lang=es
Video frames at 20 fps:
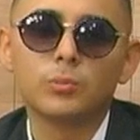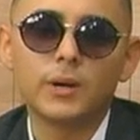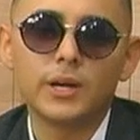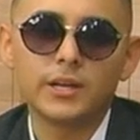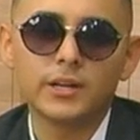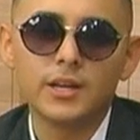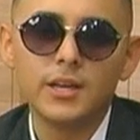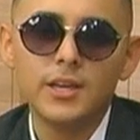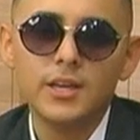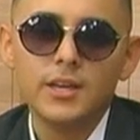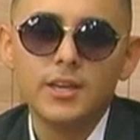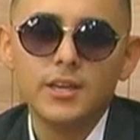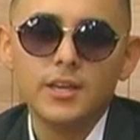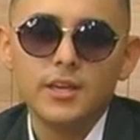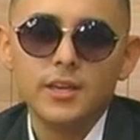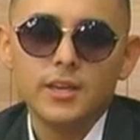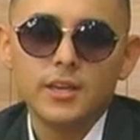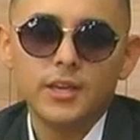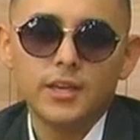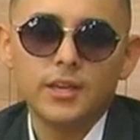bar.
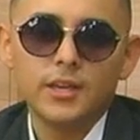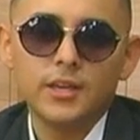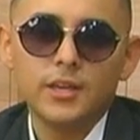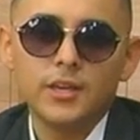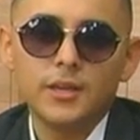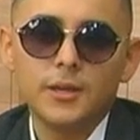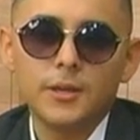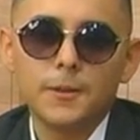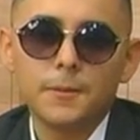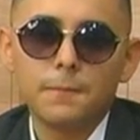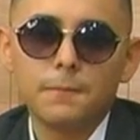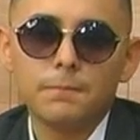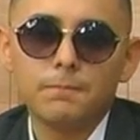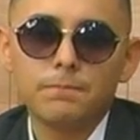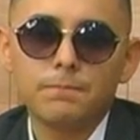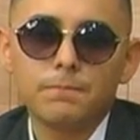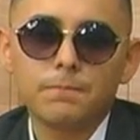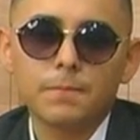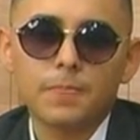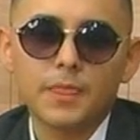Y
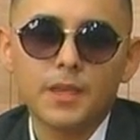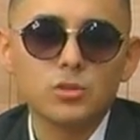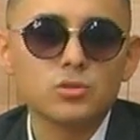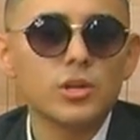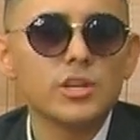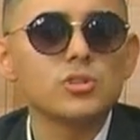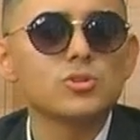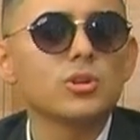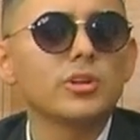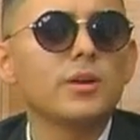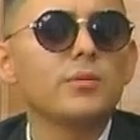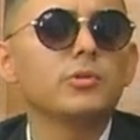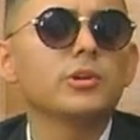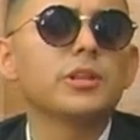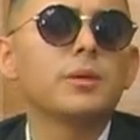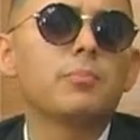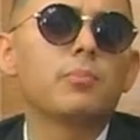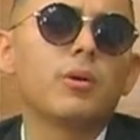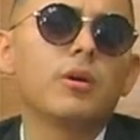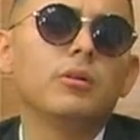es una historia muy
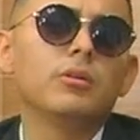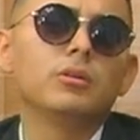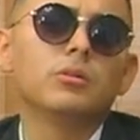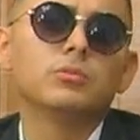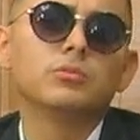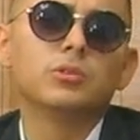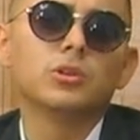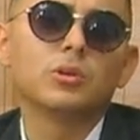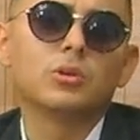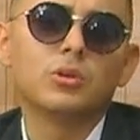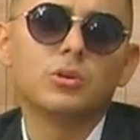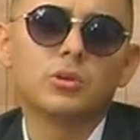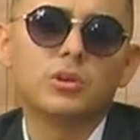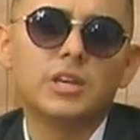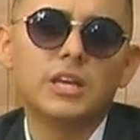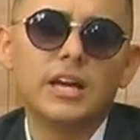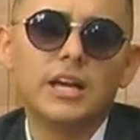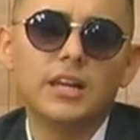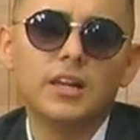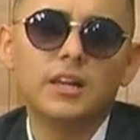de pueblo, muy
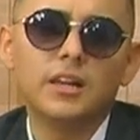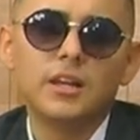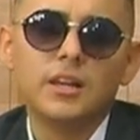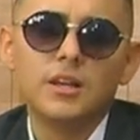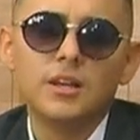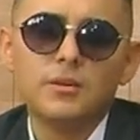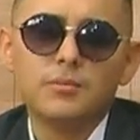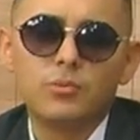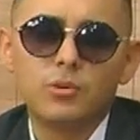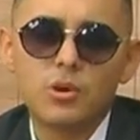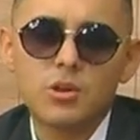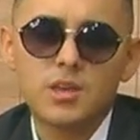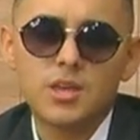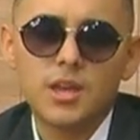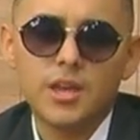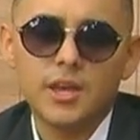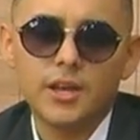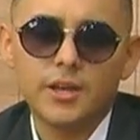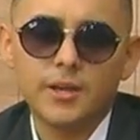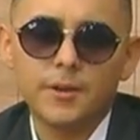coloquial,
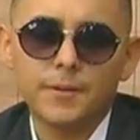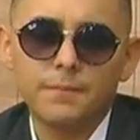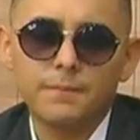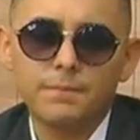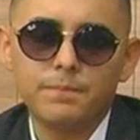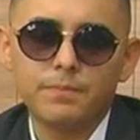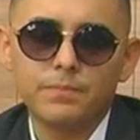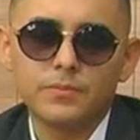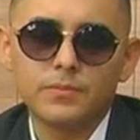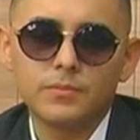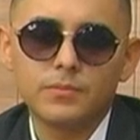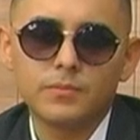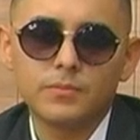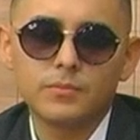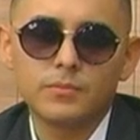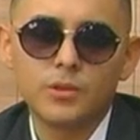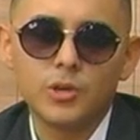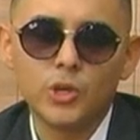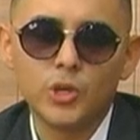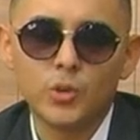porque
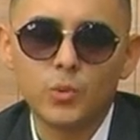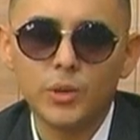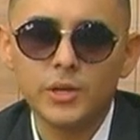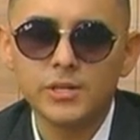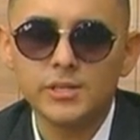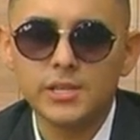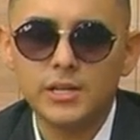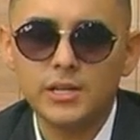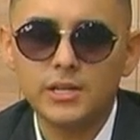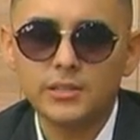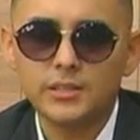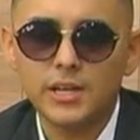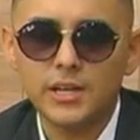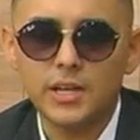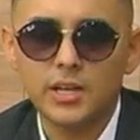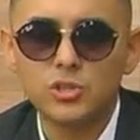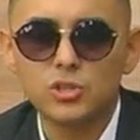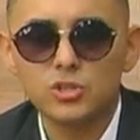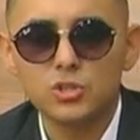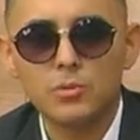me doy cuenta de
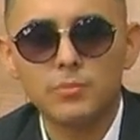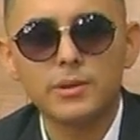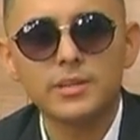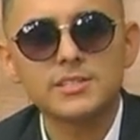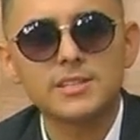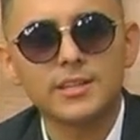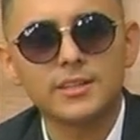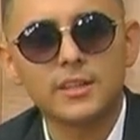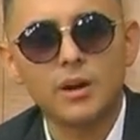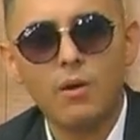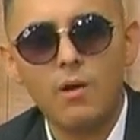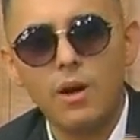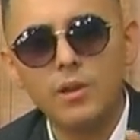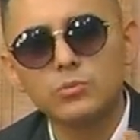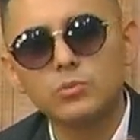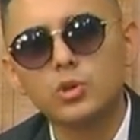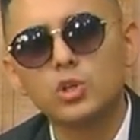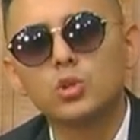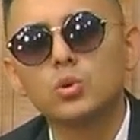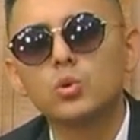aquellos hombres que trabajan
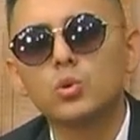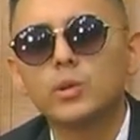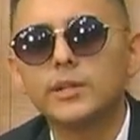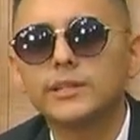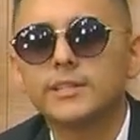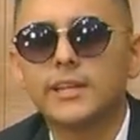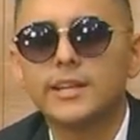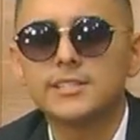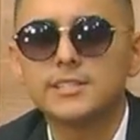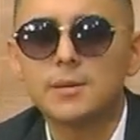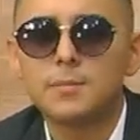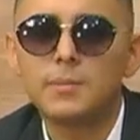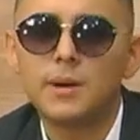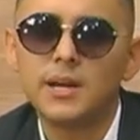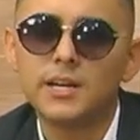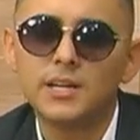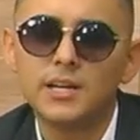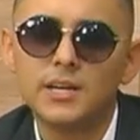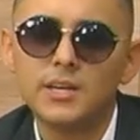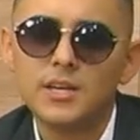muy duro entre
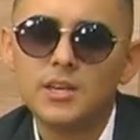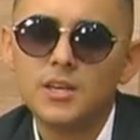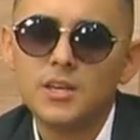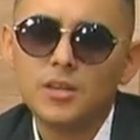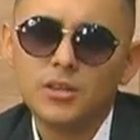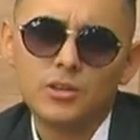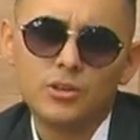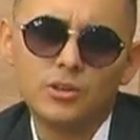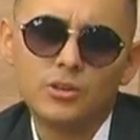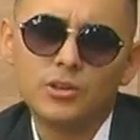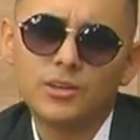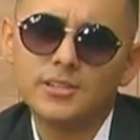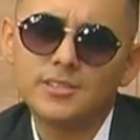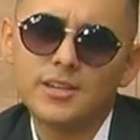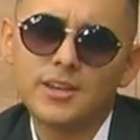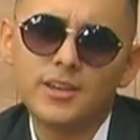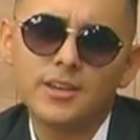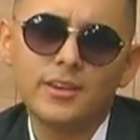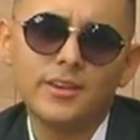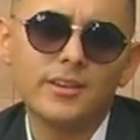semana, que uno
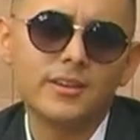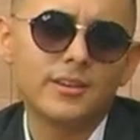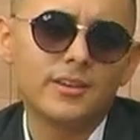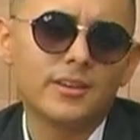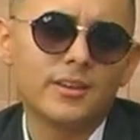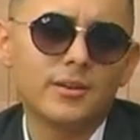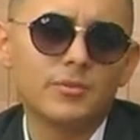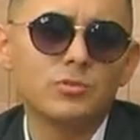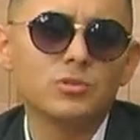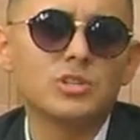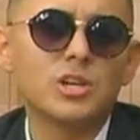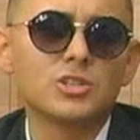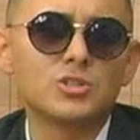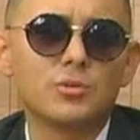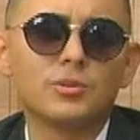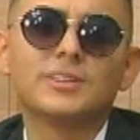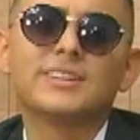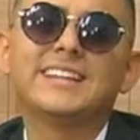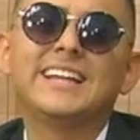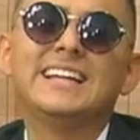dice, hey, qué
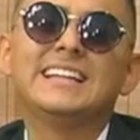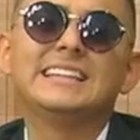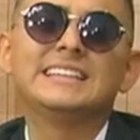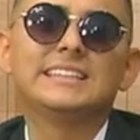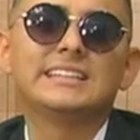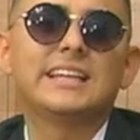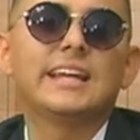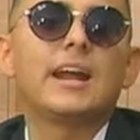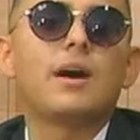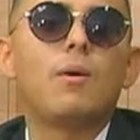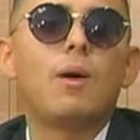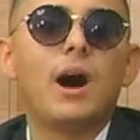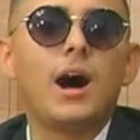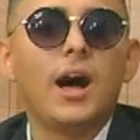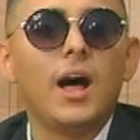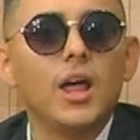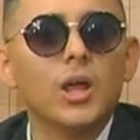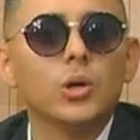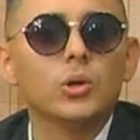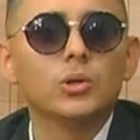muchacho tan
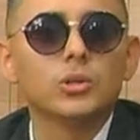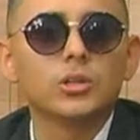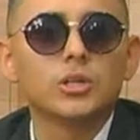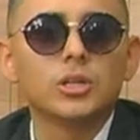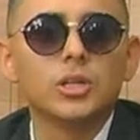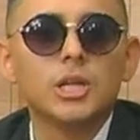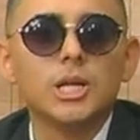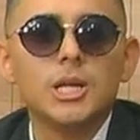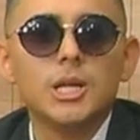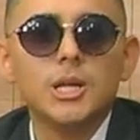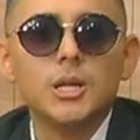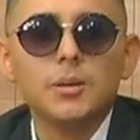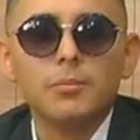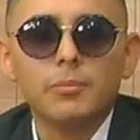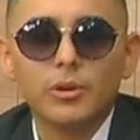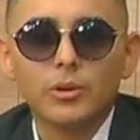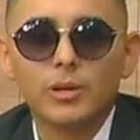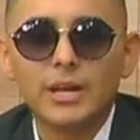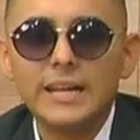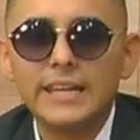trabajador.
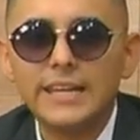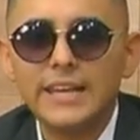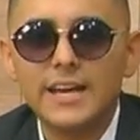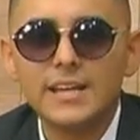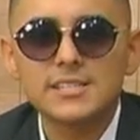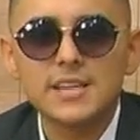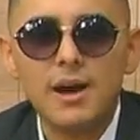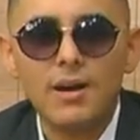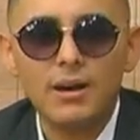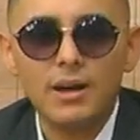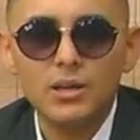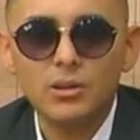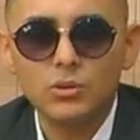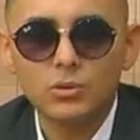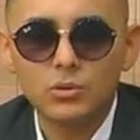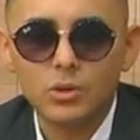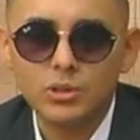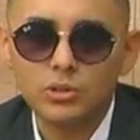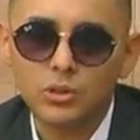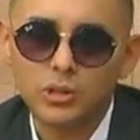Pero que el día sábado,
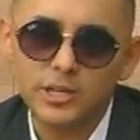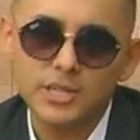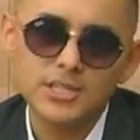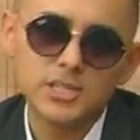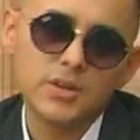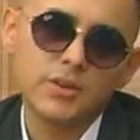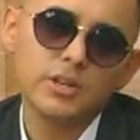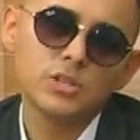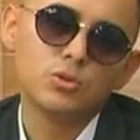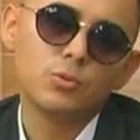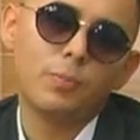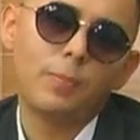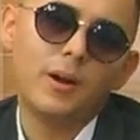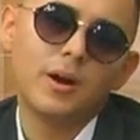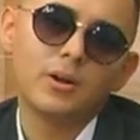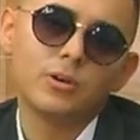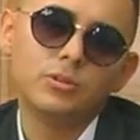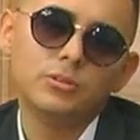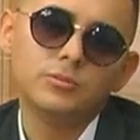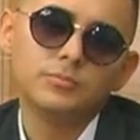cuando recibe su
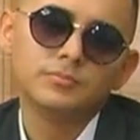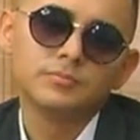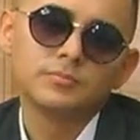pago,